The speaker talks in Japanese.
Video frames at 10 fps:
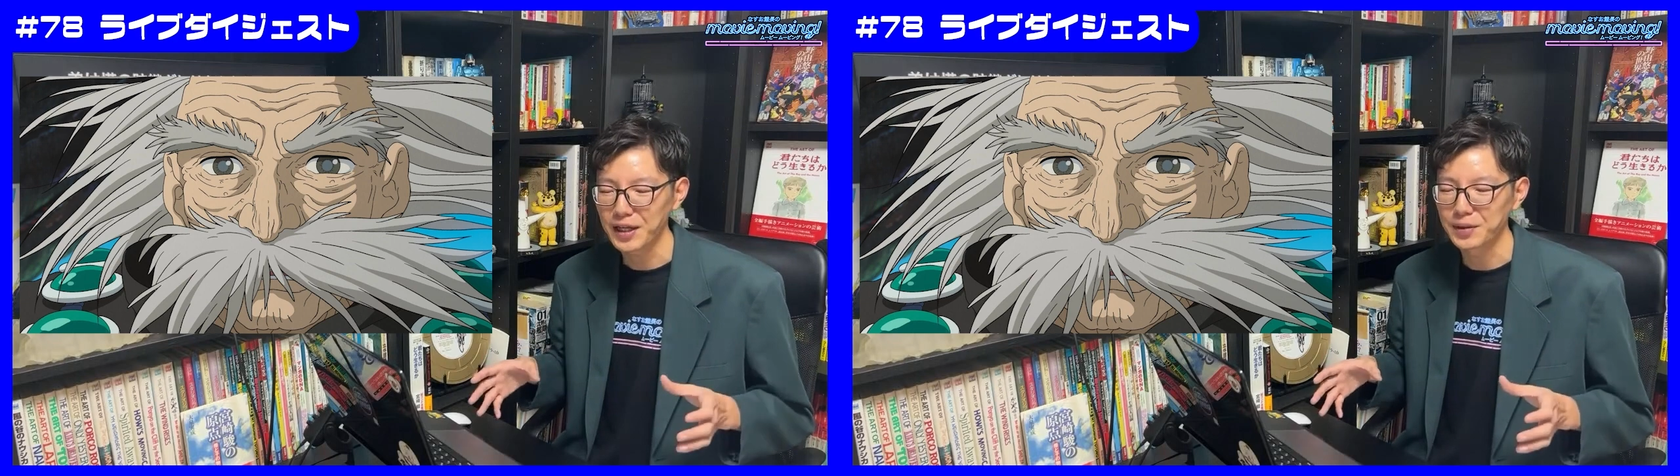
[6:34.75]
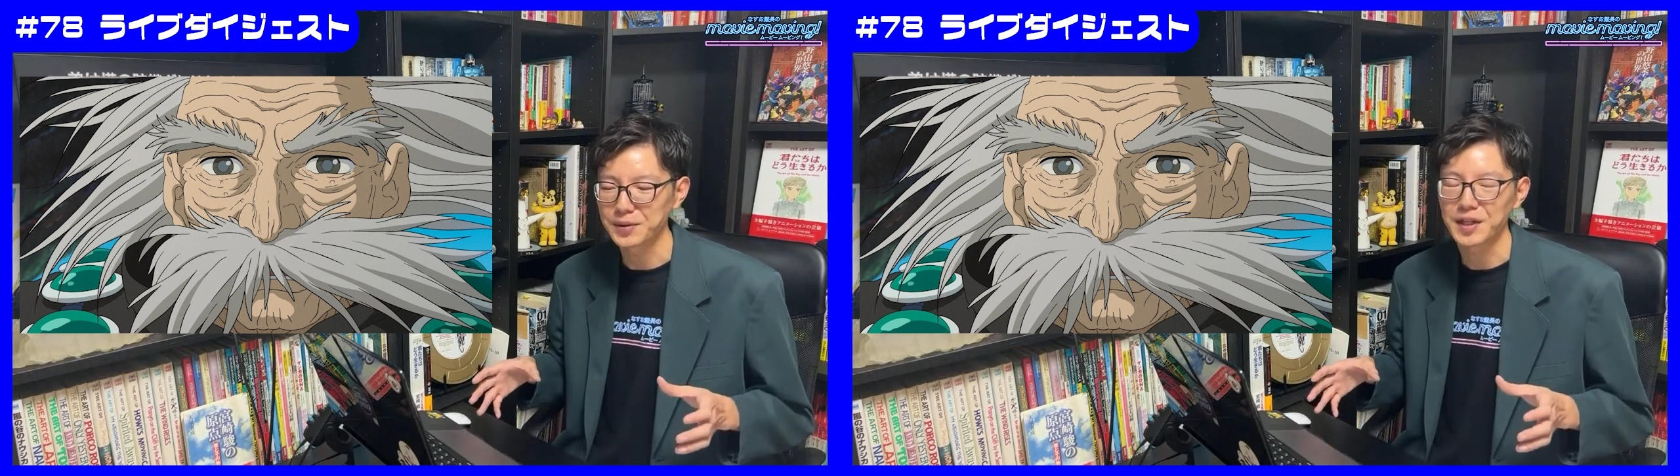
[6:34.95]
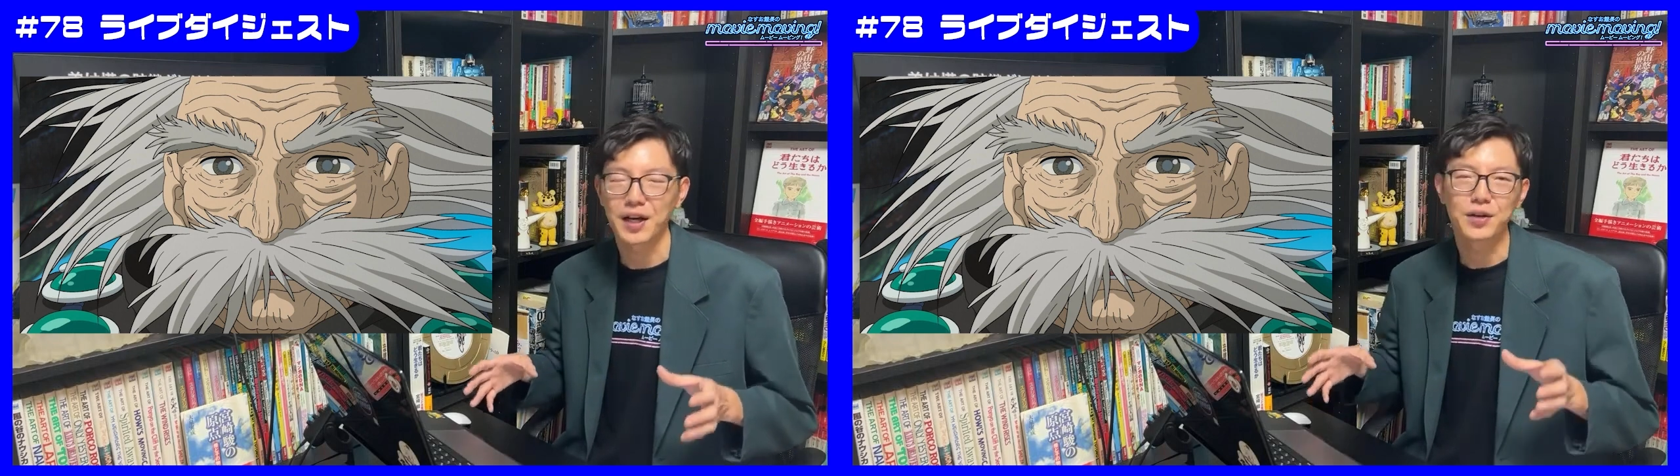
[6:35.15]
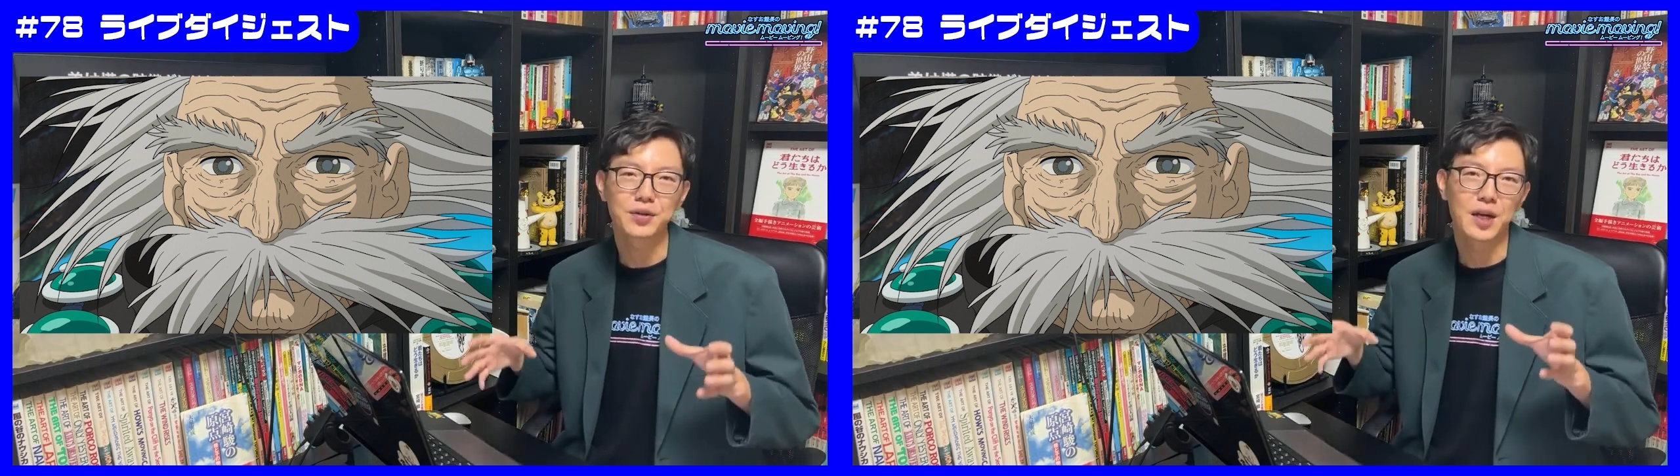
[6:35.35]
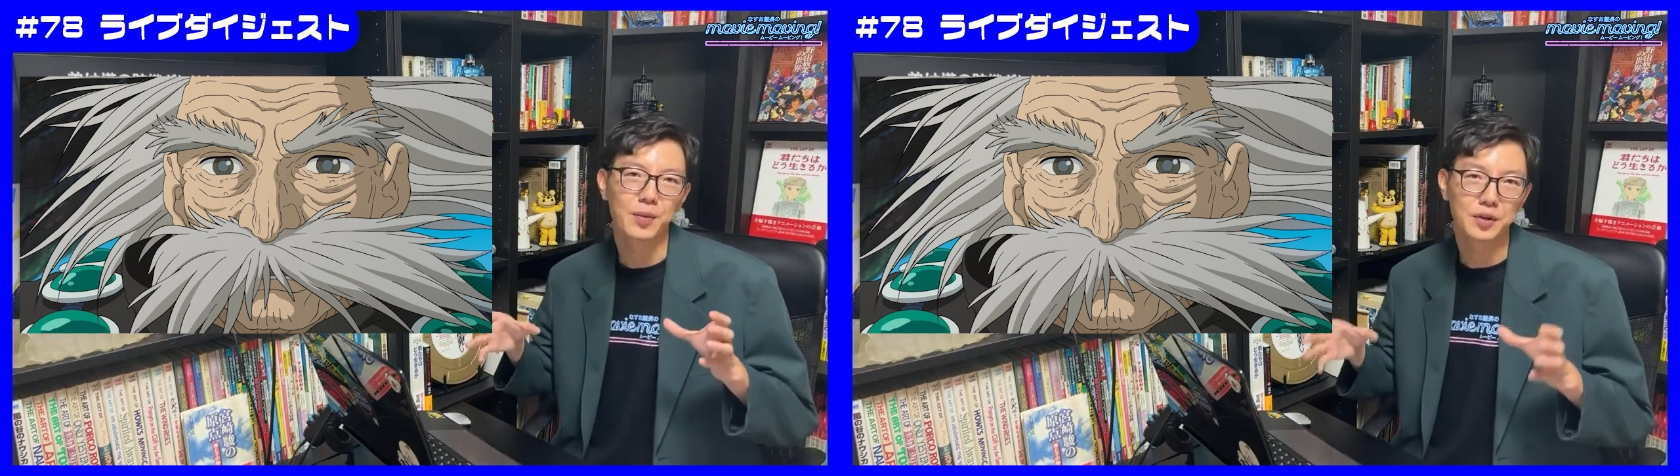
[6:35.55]
であの世界
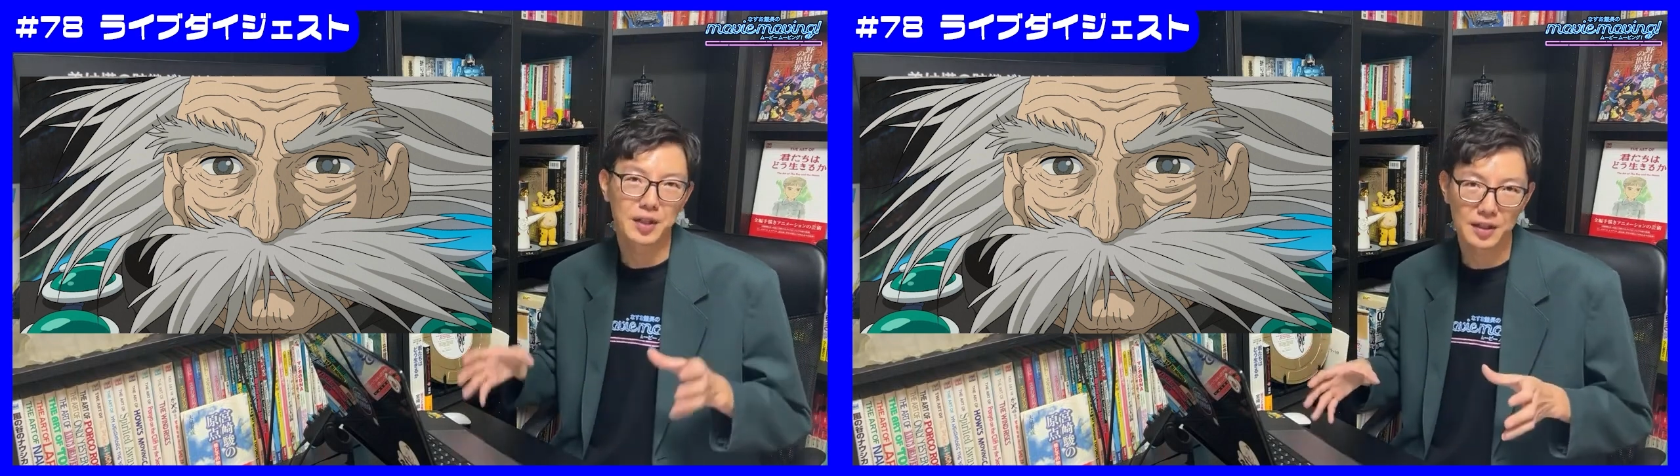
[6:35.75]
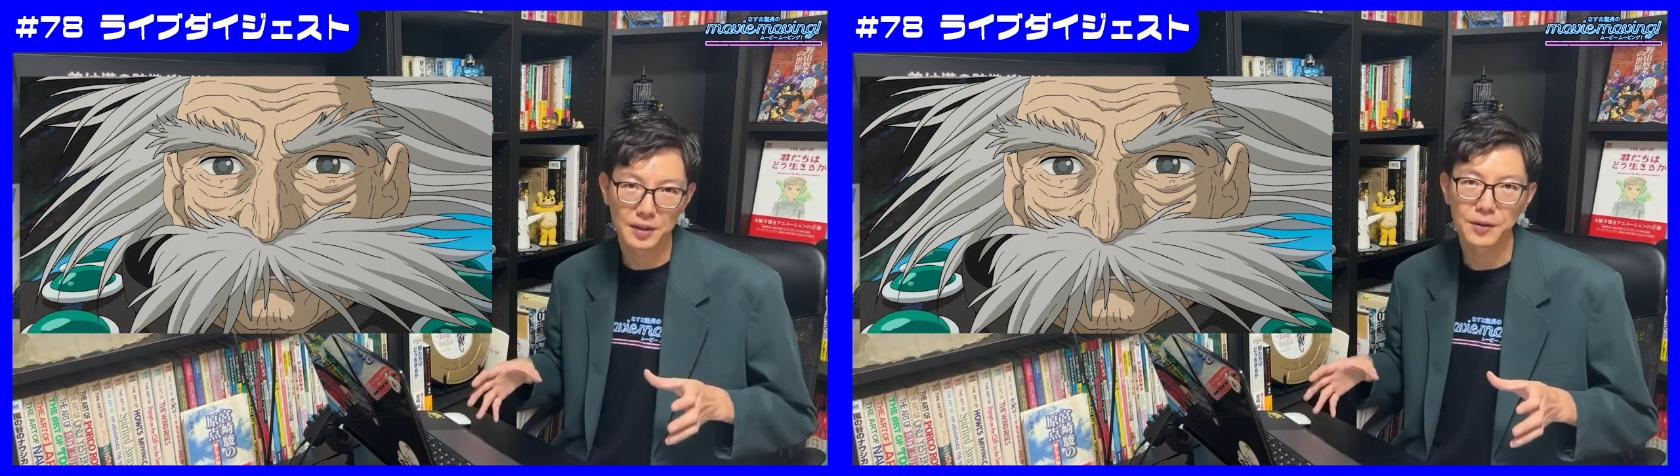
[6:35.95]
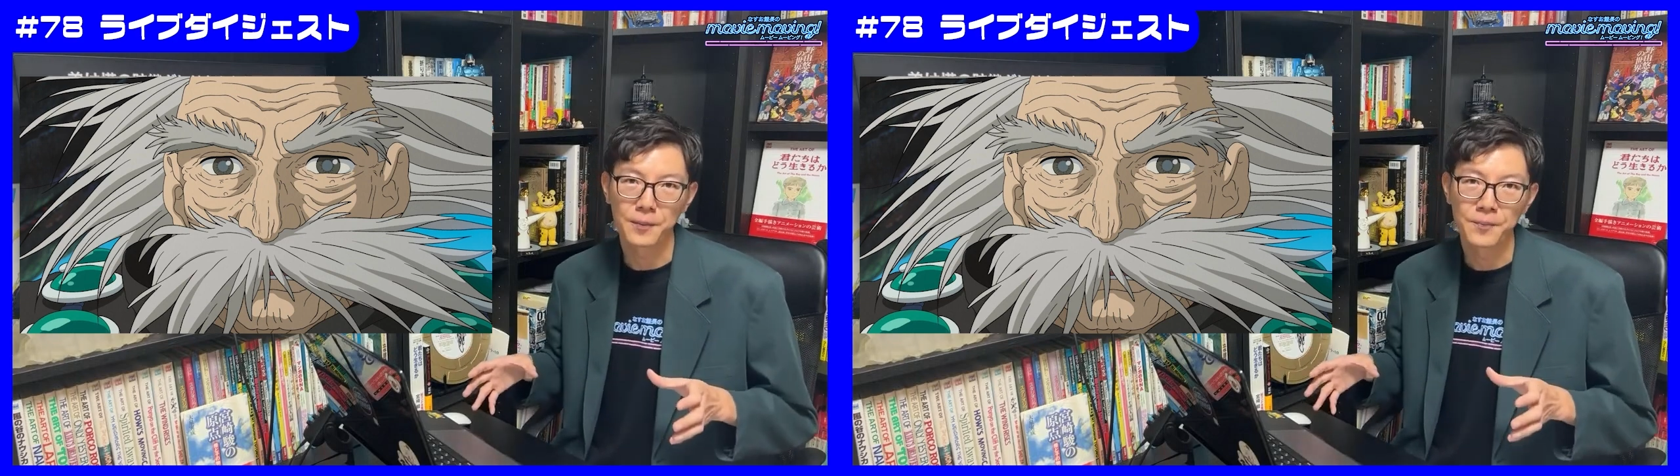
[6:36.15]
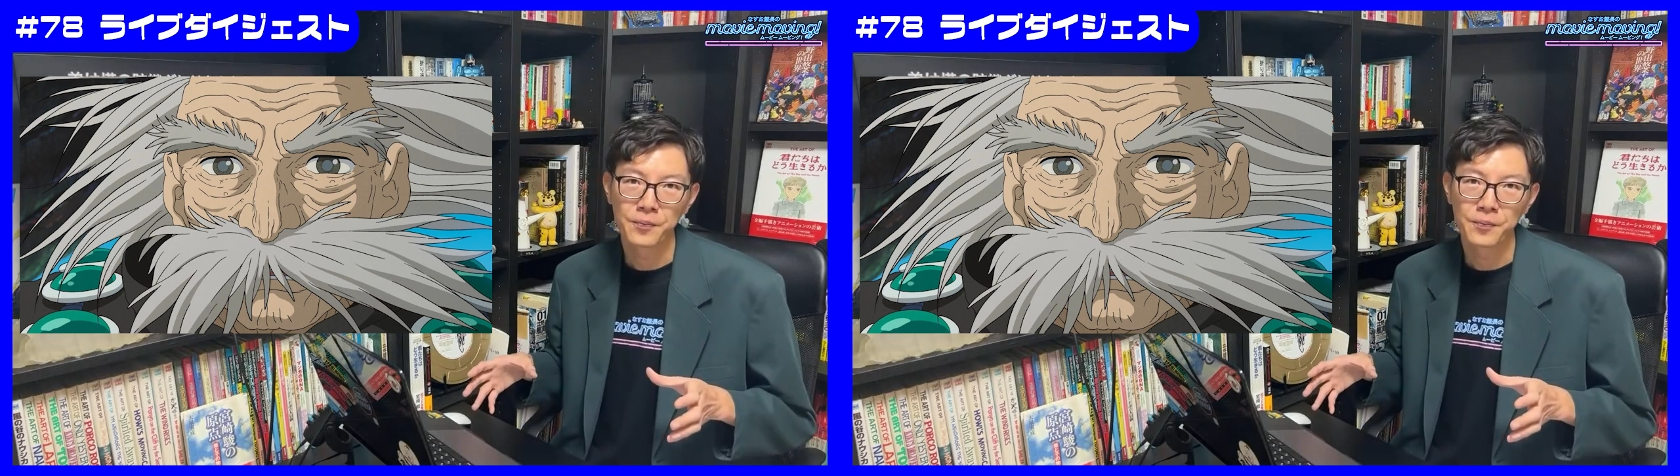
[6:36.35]
を保っていたと